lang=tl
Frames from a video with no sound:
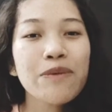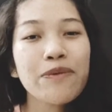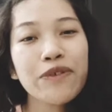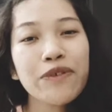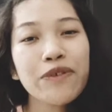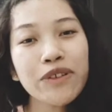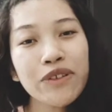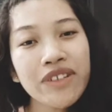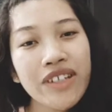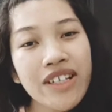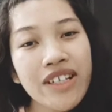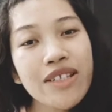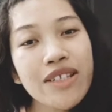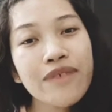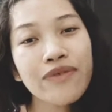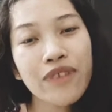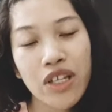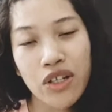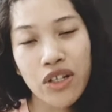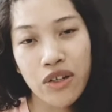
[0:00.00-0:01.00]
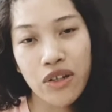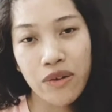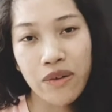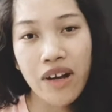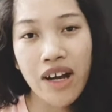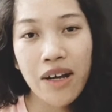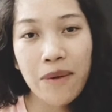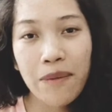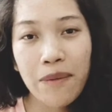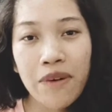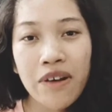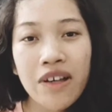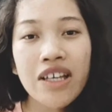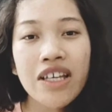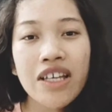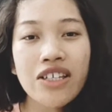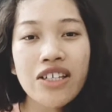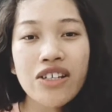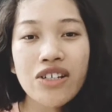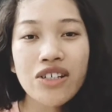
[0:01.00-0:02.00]
For today's video, ang
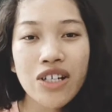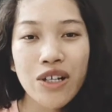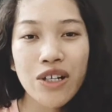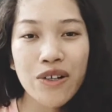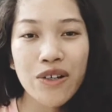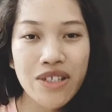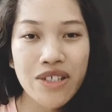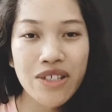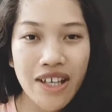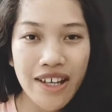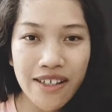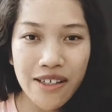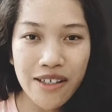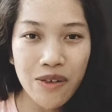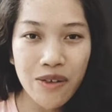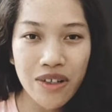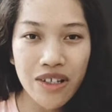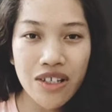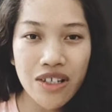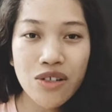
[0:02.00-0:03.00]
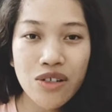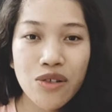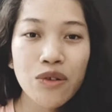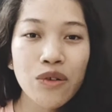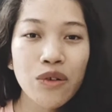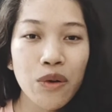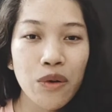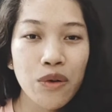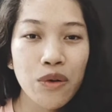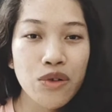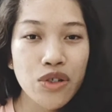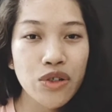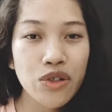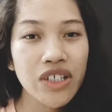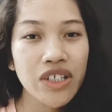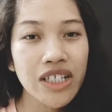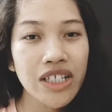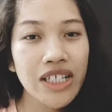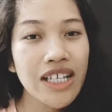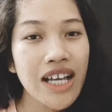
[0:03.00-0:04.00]
isi-share ko sa inyo is yung
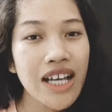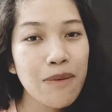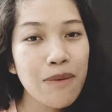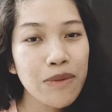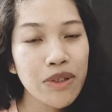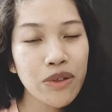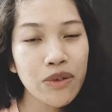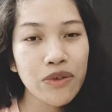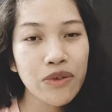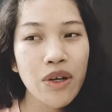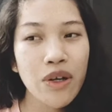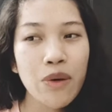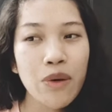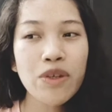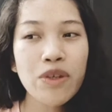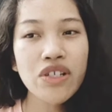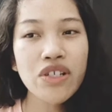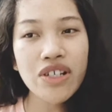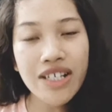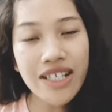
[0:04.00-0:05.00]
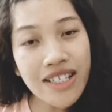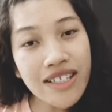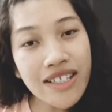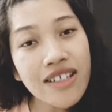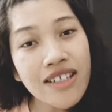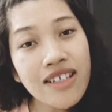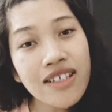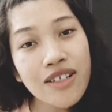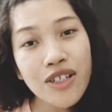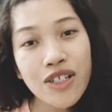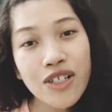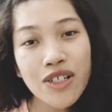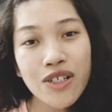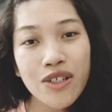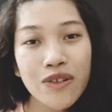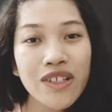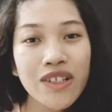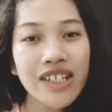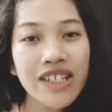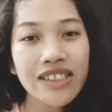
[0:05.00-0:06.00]
lotion na ginamit ko na which is
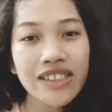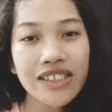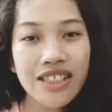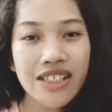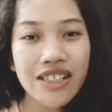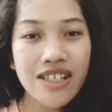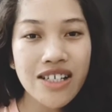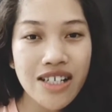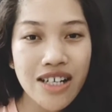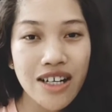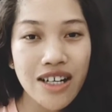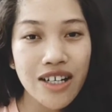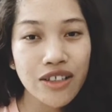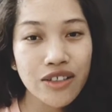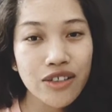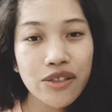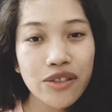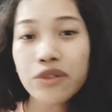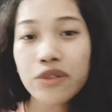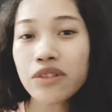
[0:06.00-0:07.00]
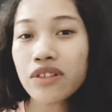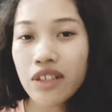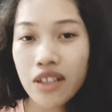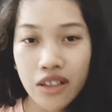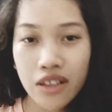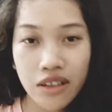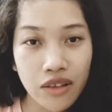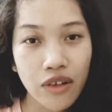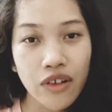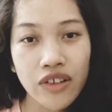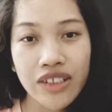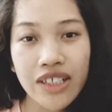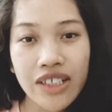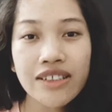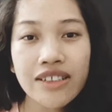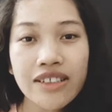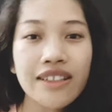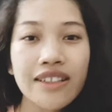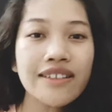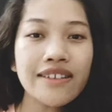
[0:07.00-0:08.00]
na-search ko lang din siya through TikTok.
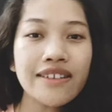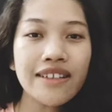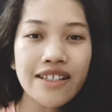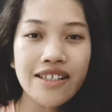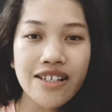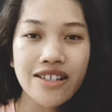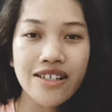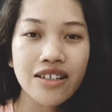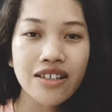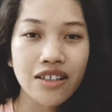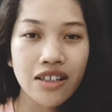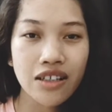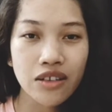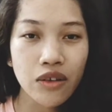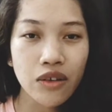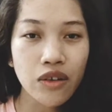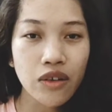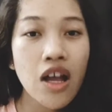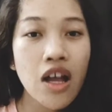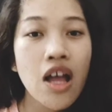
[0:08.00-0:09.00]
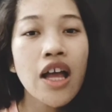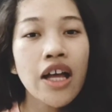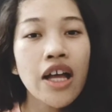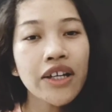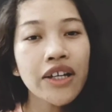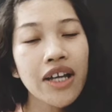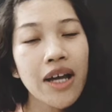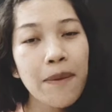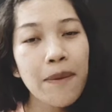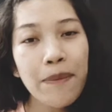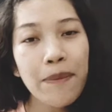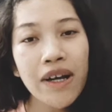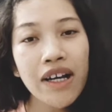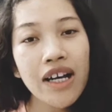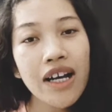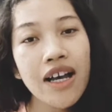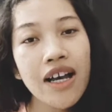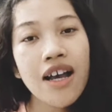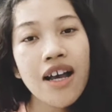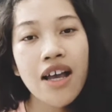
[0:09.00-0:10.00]
Nag-trending siya sa TikTok.
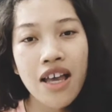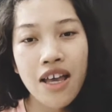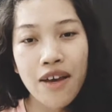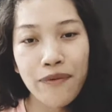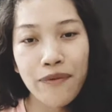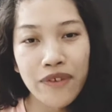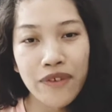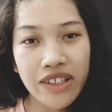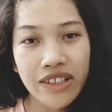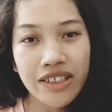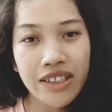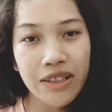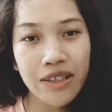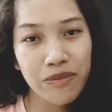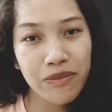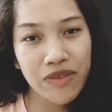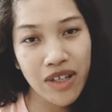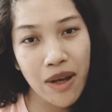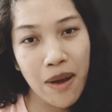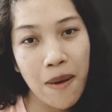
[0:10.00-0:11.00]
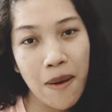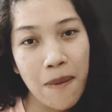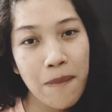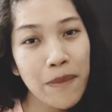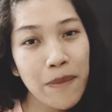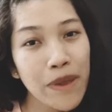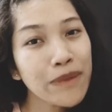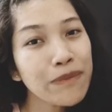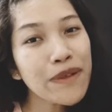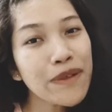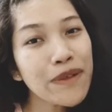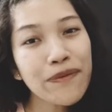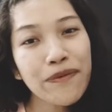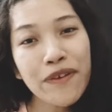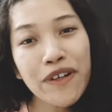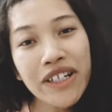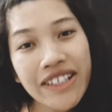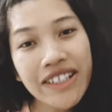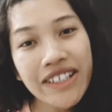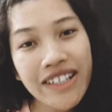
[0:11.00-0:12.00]
Napaka-effective niya. But
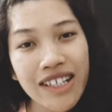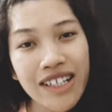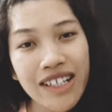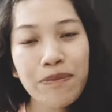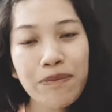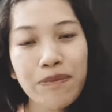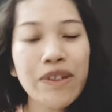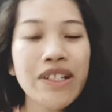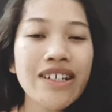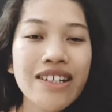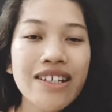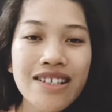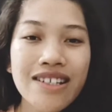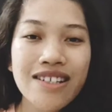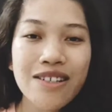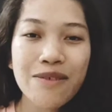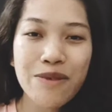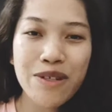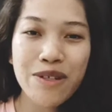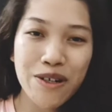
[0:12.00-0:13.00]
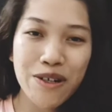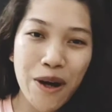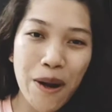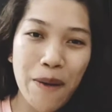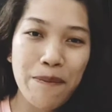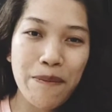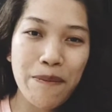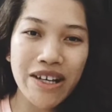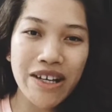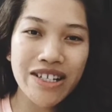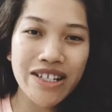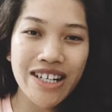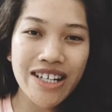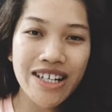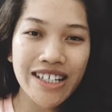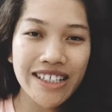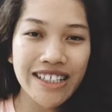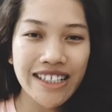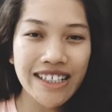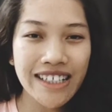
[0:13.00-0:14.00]
before that, please subscribe my
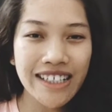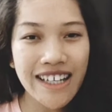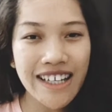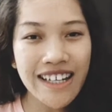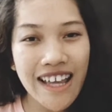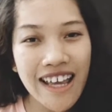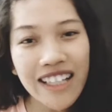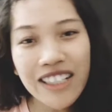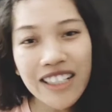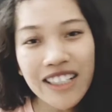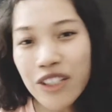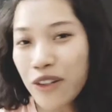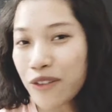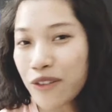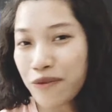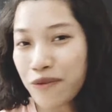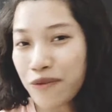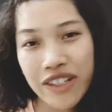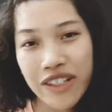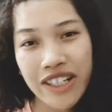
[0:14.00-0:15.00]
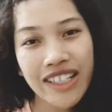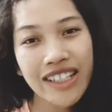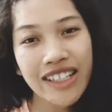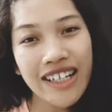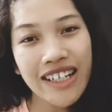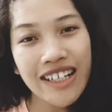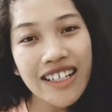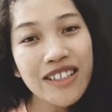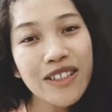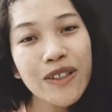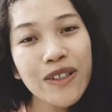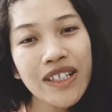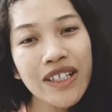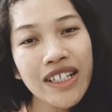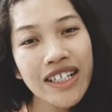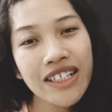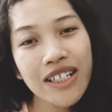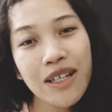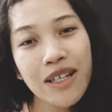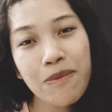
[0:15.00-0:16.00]
channel again and don't forget again to
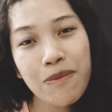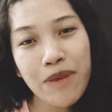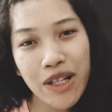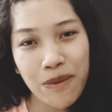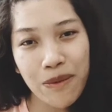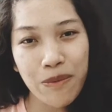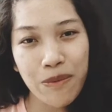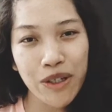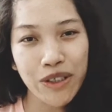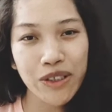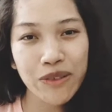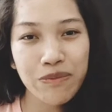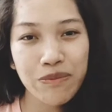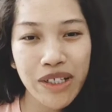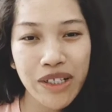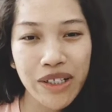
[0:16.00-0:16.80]
click the bell button